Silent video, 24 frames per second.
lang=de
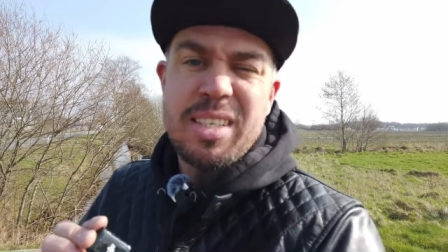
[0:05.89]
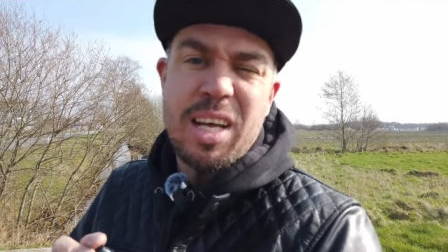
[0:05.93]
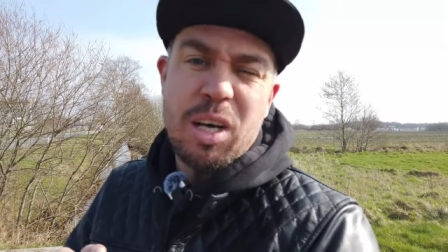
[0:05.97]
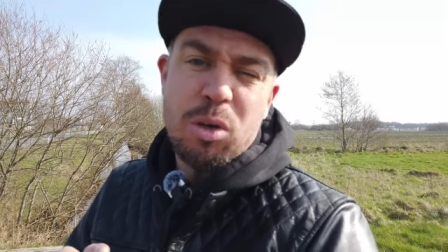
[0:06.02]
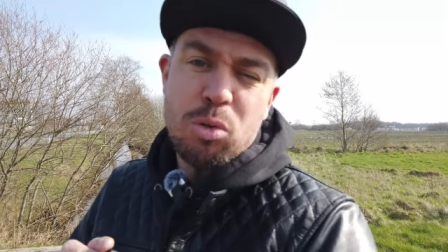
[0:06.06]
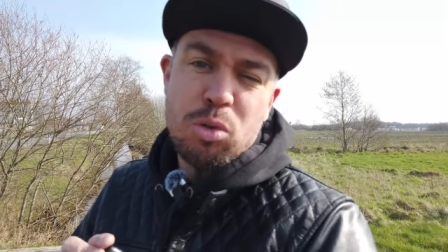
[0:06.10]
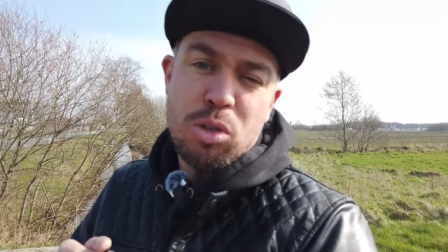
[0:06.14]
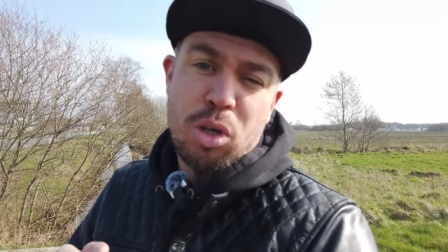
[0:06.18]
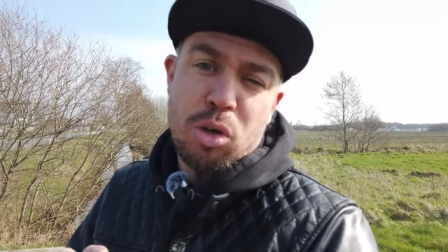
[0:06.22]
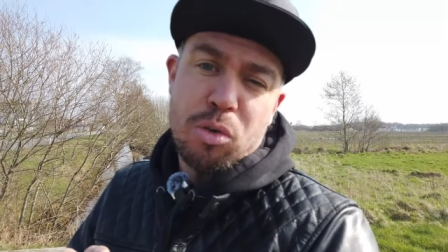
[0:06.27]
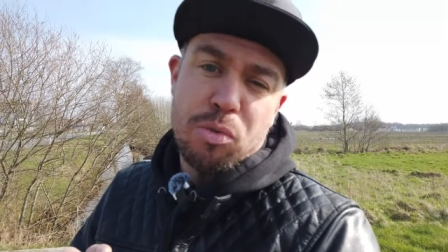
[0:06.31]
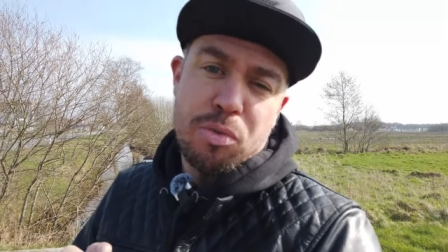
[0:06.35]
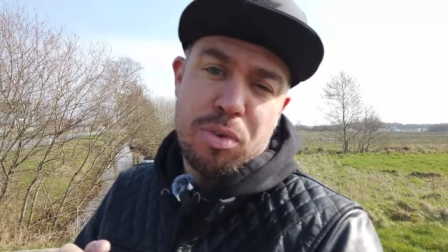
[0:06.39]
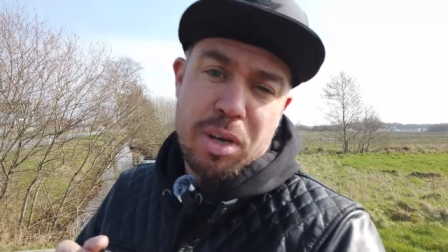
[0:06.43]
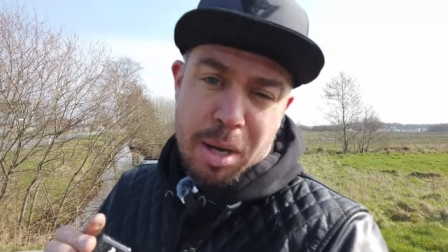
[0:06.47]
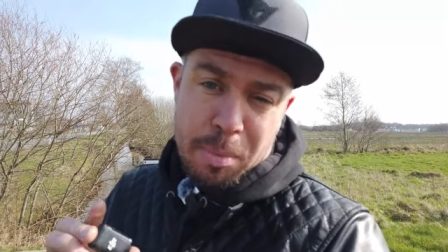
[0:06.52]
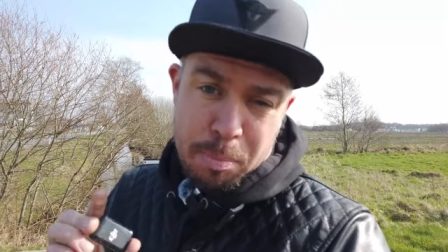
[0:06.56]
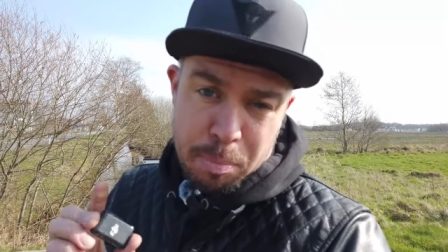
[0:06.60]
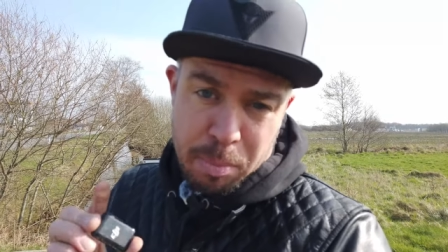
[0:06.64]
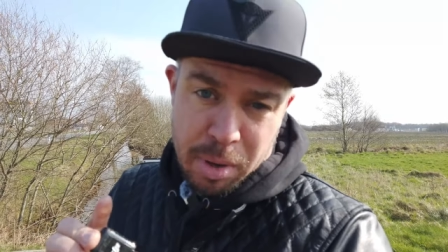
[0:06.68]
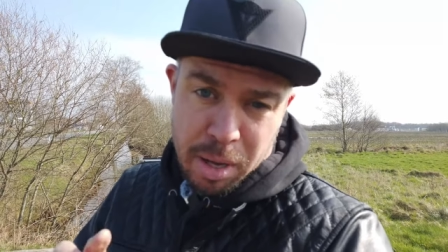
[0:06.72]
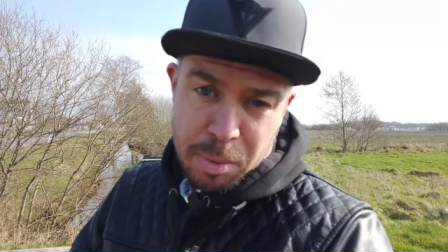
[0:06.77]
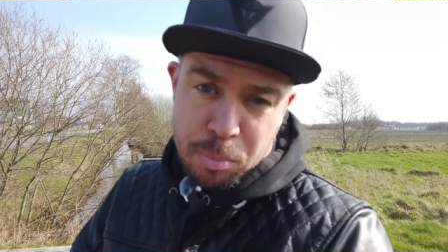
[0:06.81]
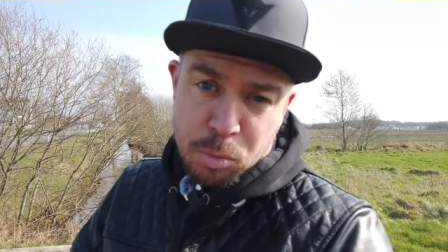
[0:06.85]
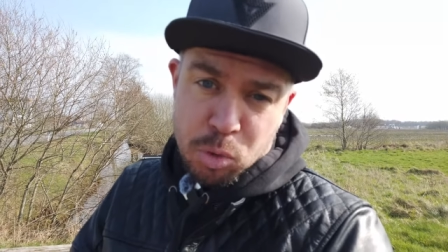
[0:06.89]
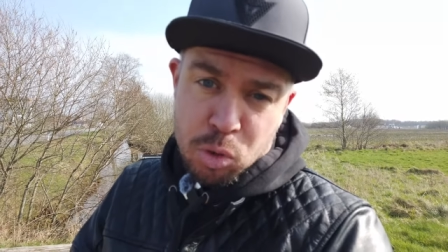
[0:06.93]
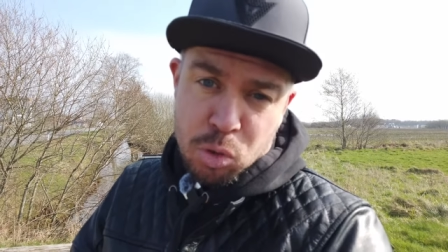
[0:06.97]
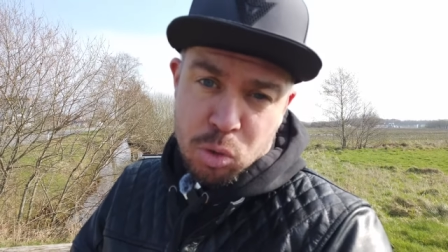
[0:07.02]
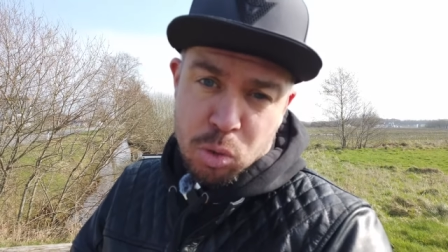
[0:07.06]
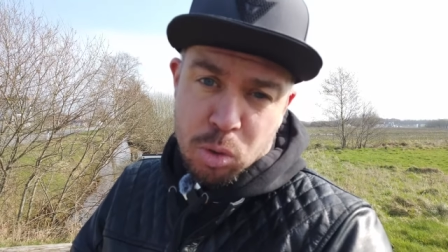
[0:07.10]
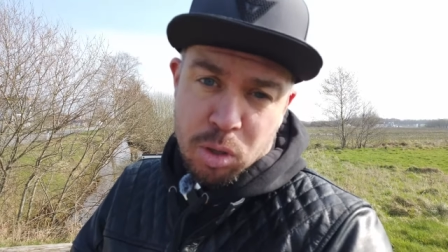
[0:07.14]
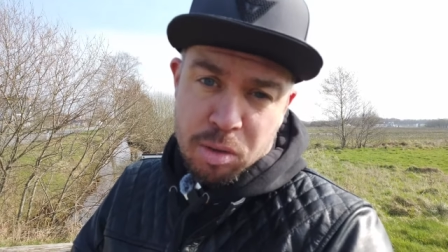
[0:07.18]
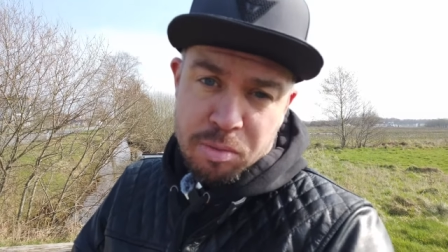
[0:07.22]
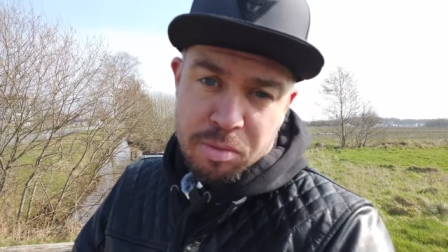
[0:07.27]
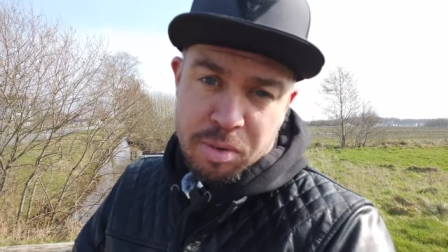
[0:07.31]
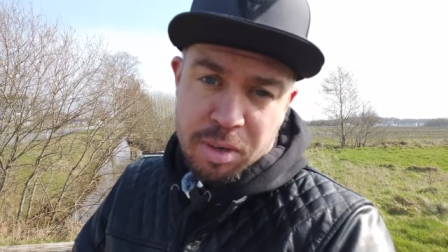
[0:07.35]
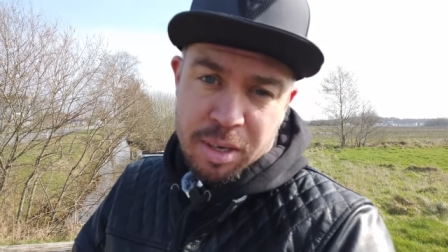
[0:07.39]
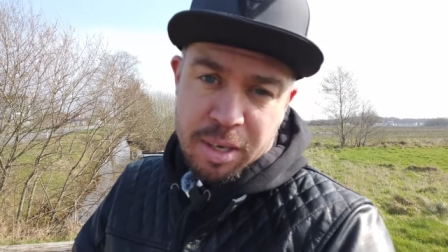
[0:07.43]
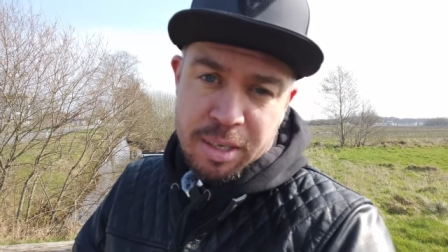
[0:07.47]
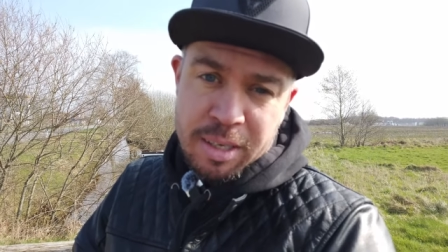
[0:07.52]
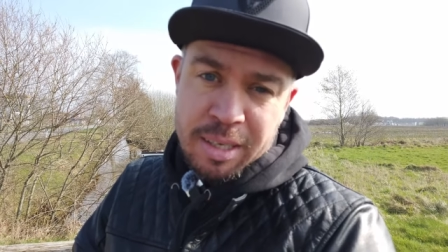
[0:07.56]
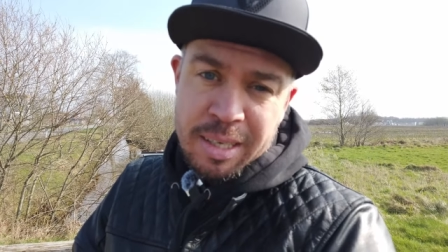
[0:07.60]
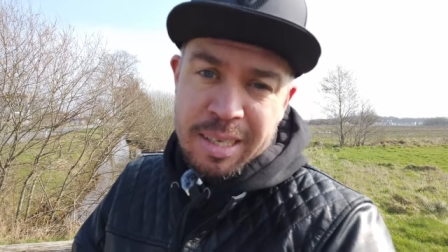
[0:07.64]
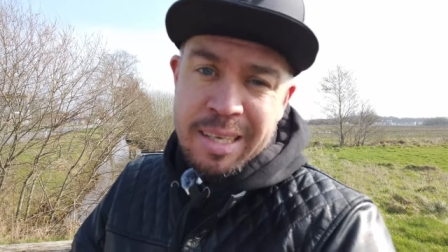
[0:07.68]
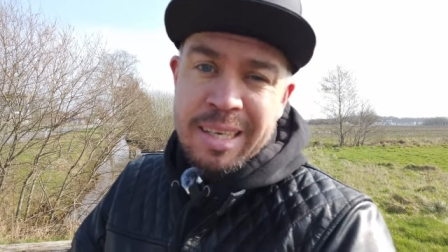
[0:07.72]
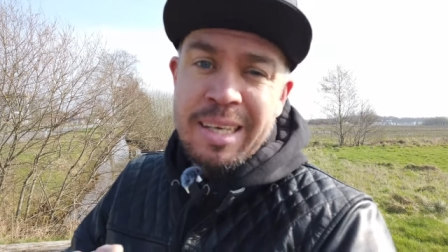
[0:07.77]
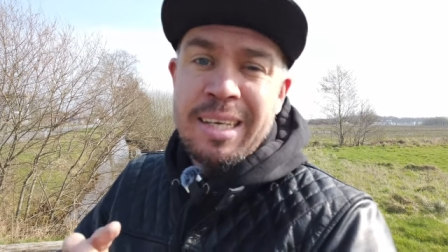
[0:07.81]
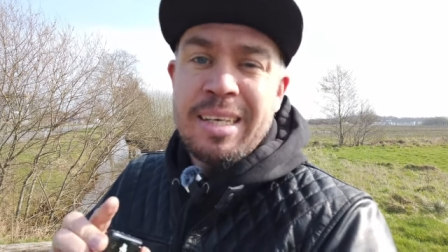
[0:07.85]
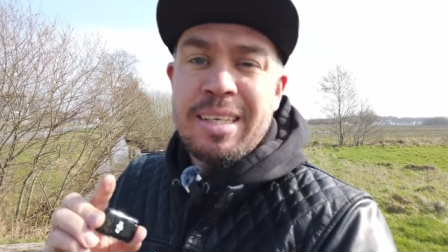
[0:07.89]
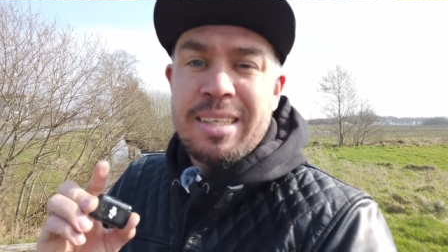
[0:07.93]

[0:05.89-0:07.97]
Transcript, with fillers: Soundaufnahmen beim Motorradfahren.